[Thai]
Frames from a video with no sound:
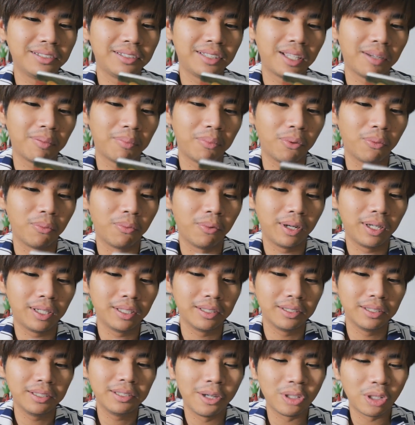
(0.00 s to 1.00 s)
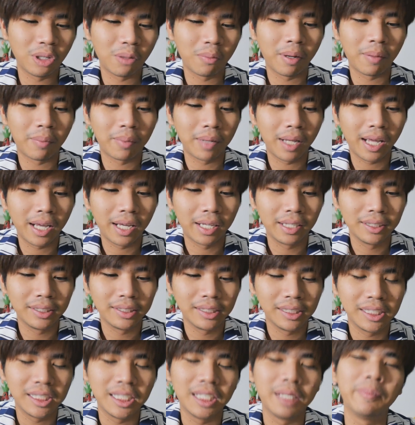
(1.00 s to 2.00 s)
แต่ผมว่าเอ้ยยอมรับได้
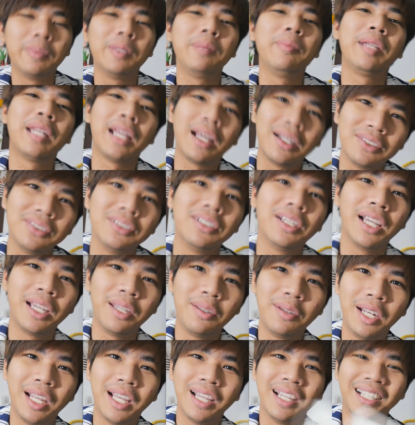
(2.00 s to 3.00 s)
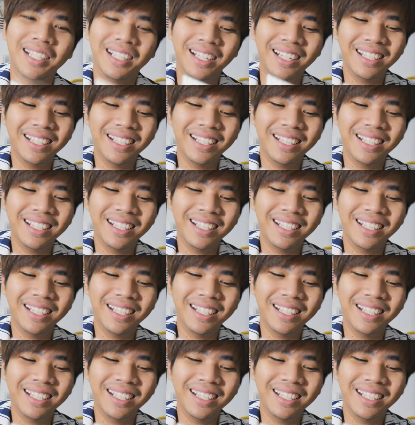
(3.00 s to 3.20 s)
จริงๆพี่ไม่นาซื้อให้ด้วยแหละ